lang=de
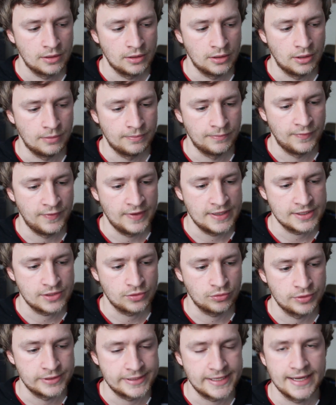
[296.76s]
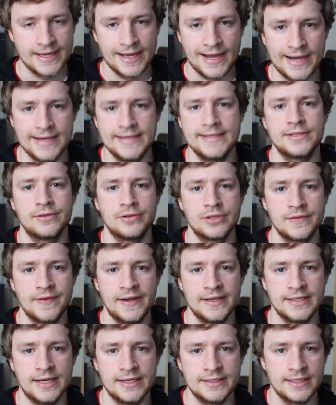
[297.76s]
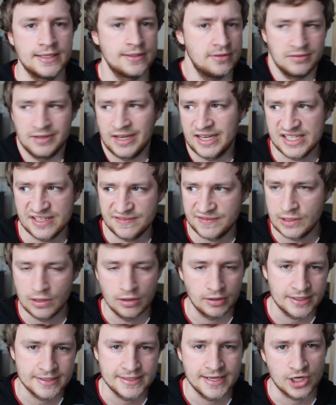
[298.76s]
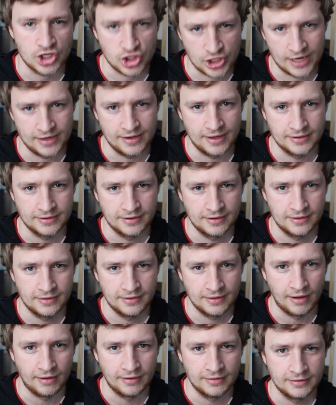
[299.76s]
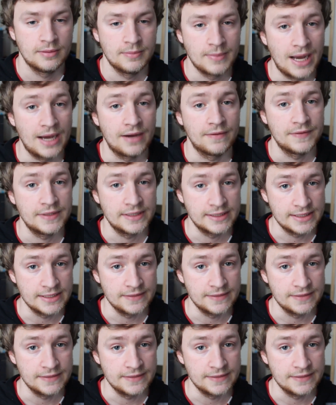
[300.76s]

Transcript: ähm, was unsere Reise und so weiter angeht. Und Reise wieder ist ja Standard. Ja, machen wir